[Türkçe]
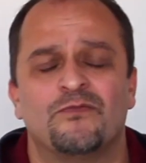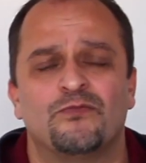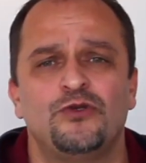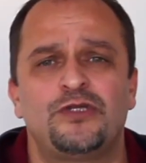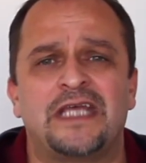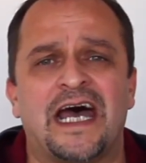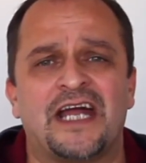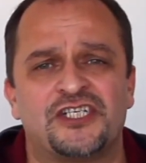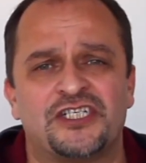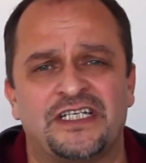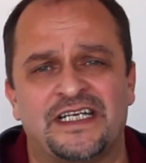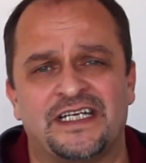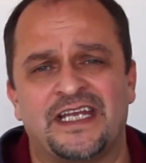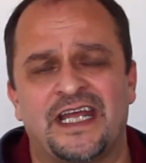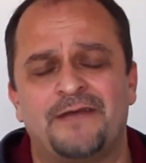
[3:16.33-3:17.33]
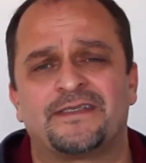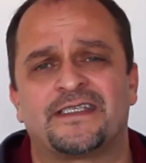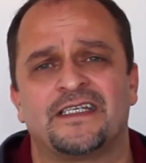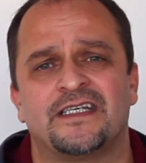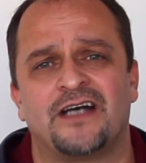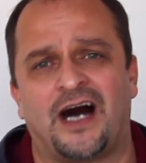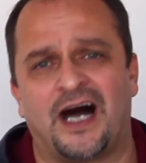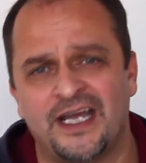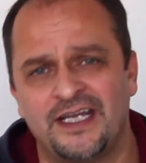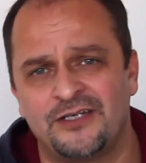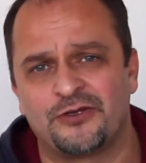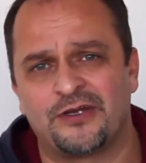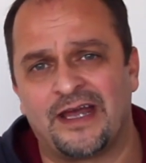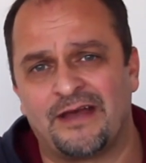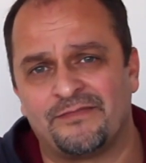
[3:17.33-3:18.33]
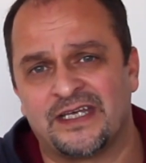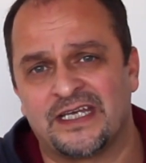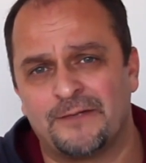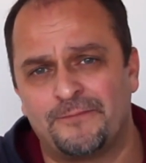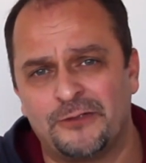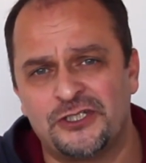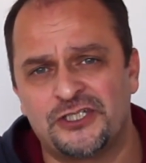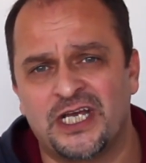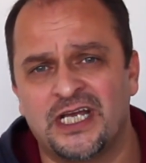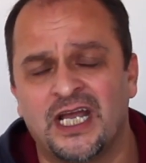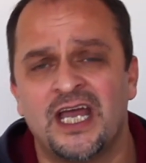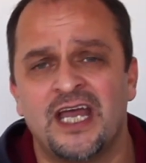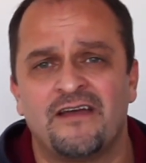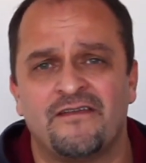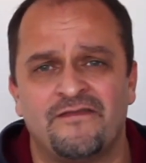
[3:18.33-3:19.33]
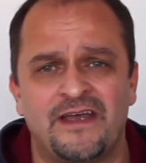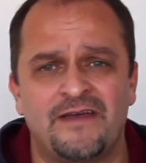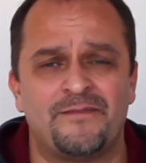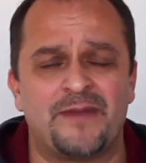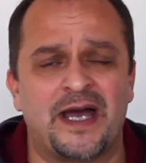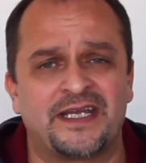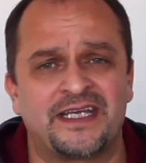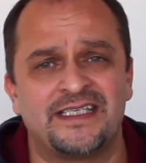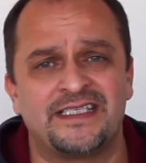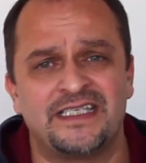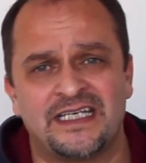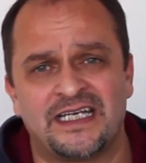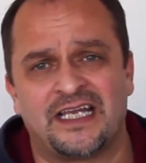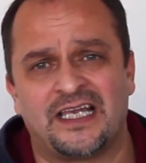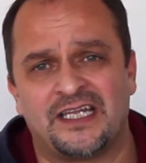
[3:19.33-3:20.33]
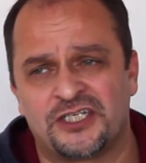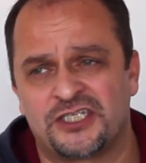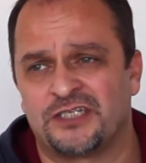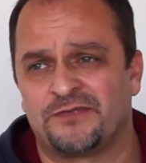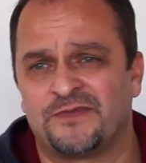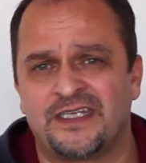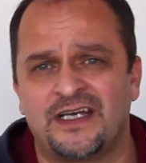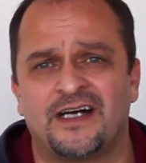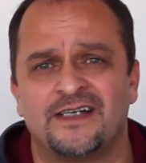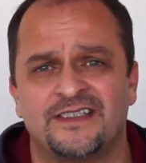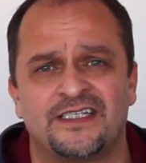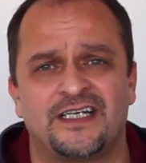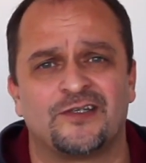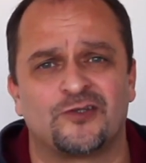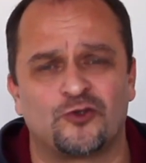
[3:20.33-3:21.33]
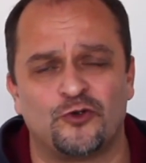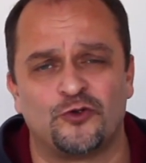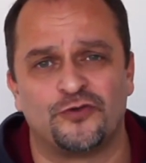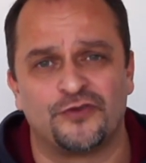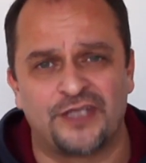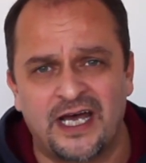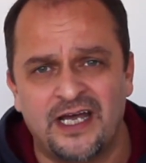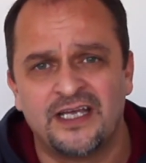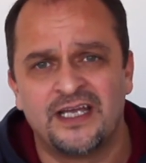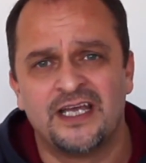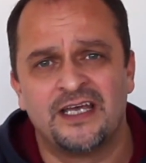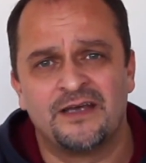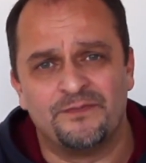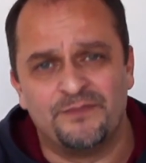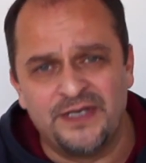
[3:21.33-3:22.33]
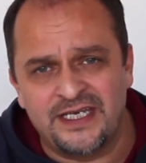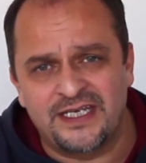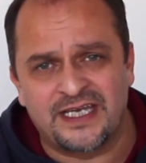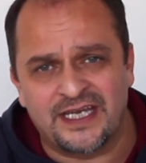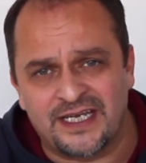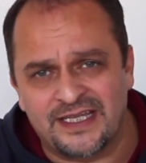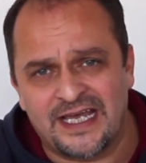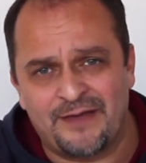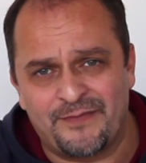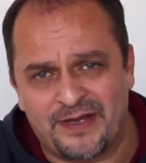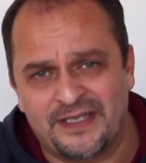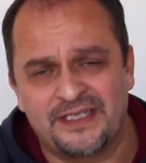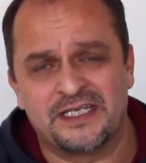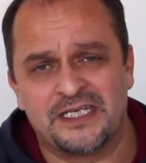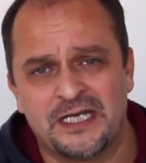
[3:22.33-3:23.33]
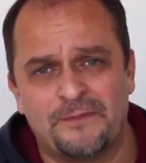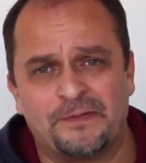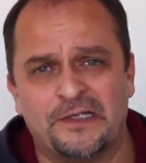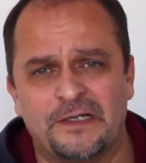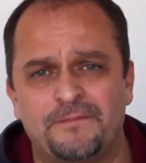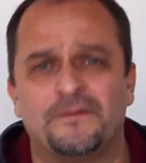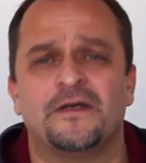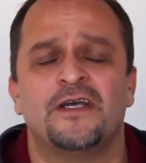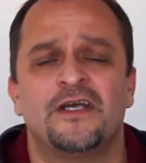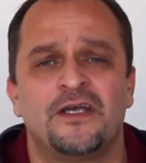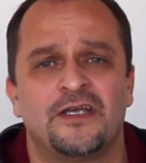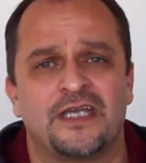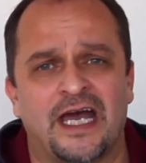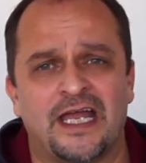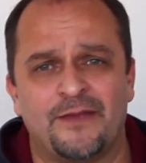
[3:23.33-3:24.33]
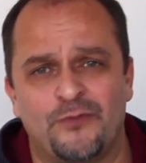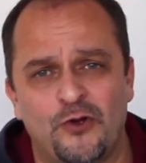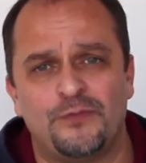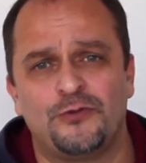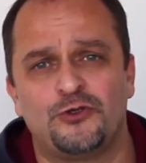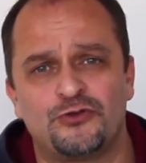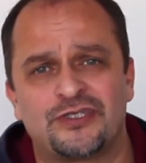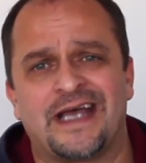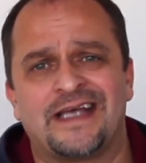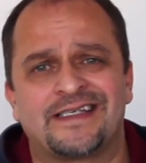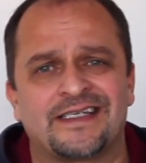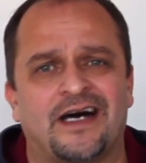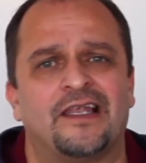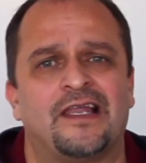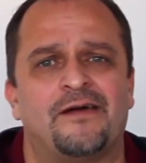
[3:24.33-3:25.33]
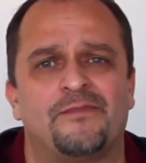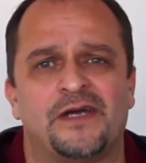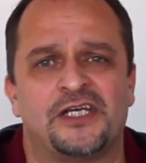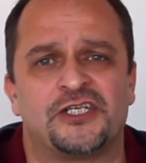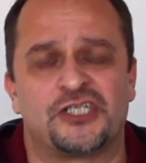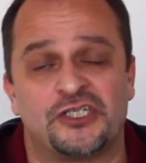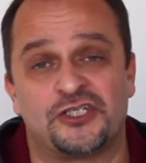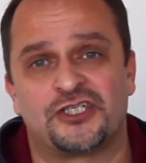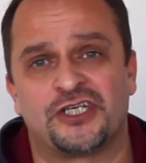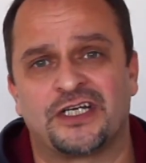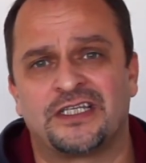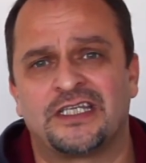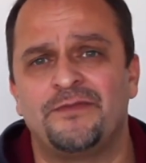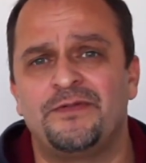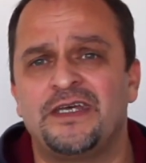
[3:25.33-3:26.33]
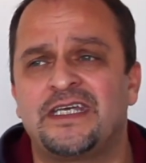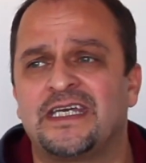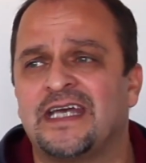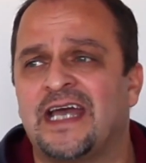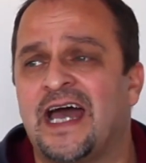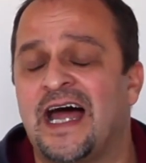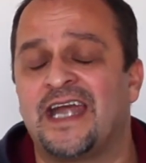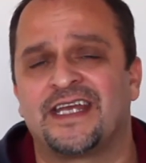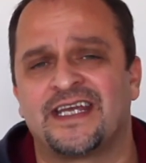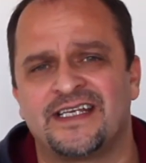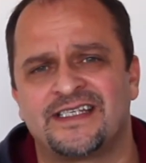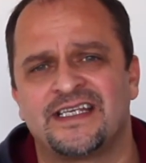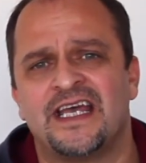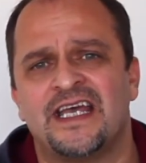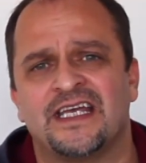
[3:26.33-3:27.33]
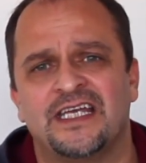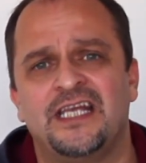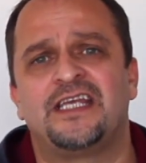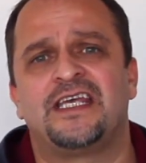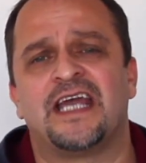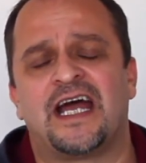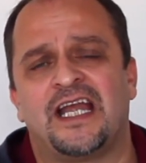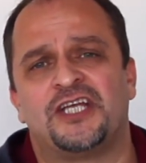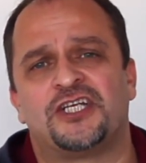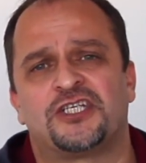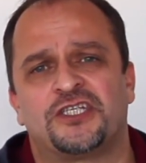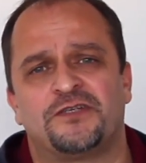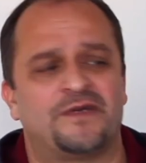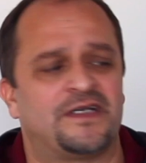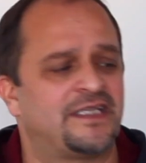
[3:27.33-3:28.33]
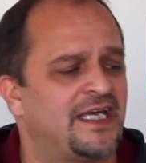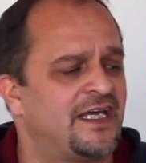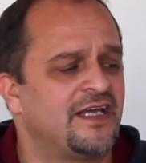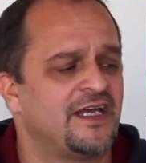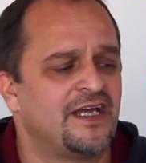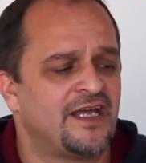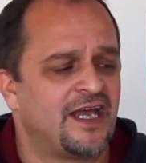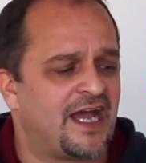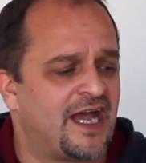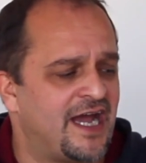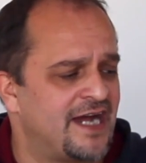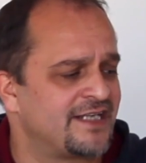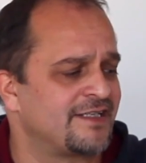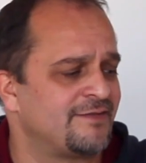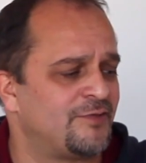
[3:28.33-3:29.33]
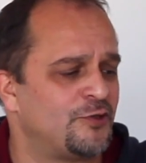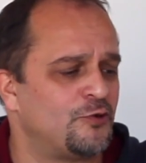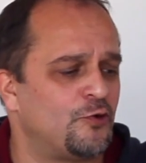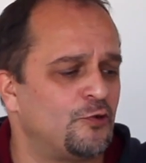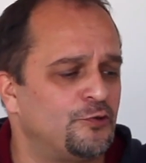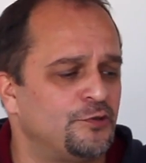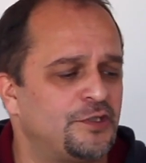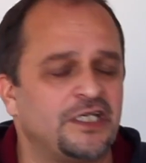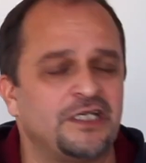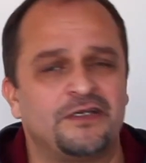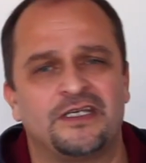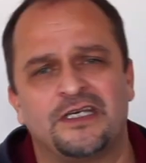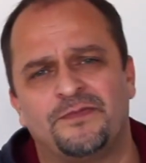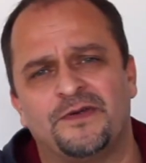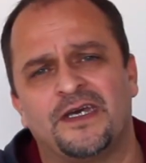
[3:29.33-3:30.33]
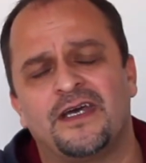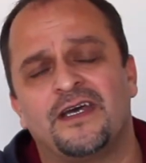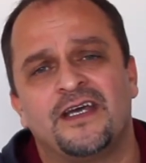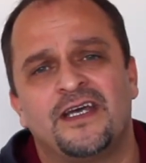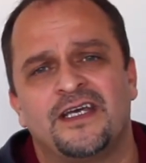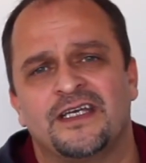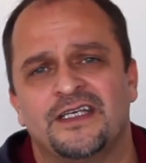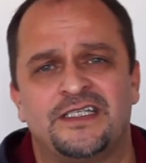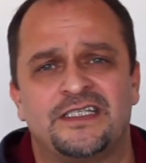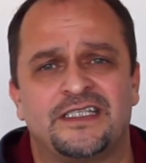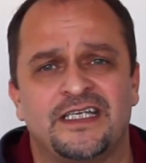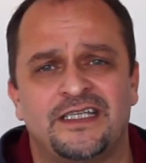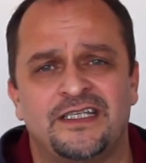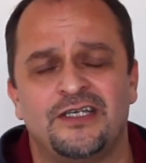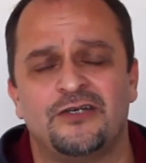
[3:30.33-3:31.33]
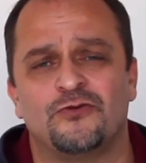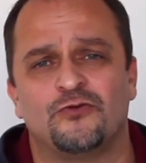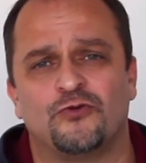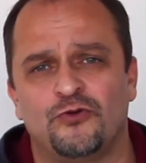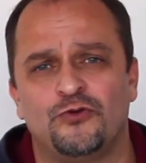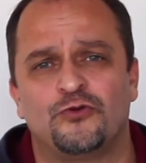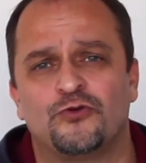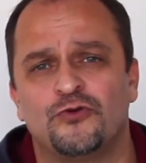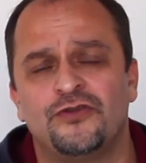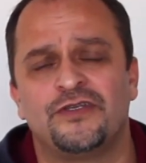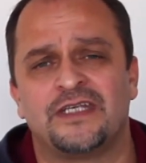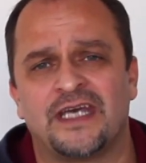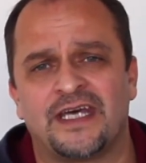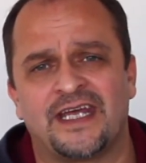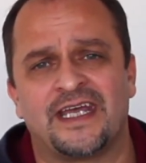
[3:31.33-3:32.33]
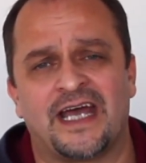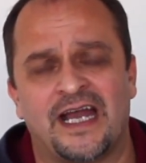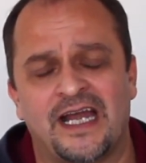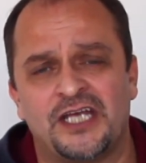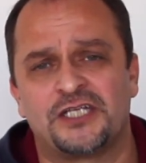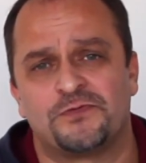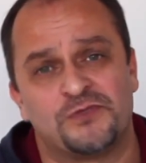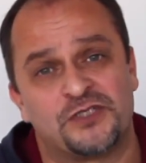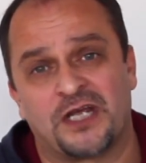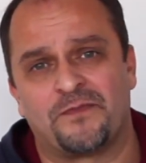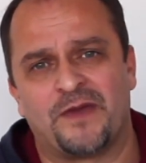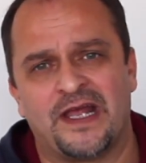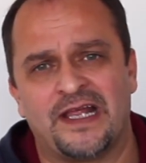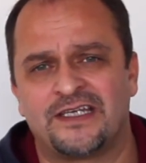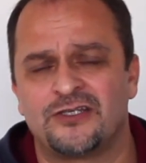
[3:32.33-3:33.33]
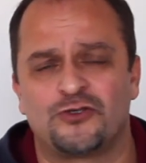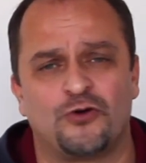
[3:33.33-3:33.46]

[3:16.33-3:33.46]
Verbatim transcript: Bu tercihlerin hepsi aynı dönemde yapılacak ve merkezi yerleştirmede Haziran sonunda bir kere de hemen yapılıp yani böyle bir düzen sağlanmaya çalışacak. Tabii ki herkes ilk yerleştirmede her zaman olduğu gibi istediği uygun yere yerleşmeyecek belki.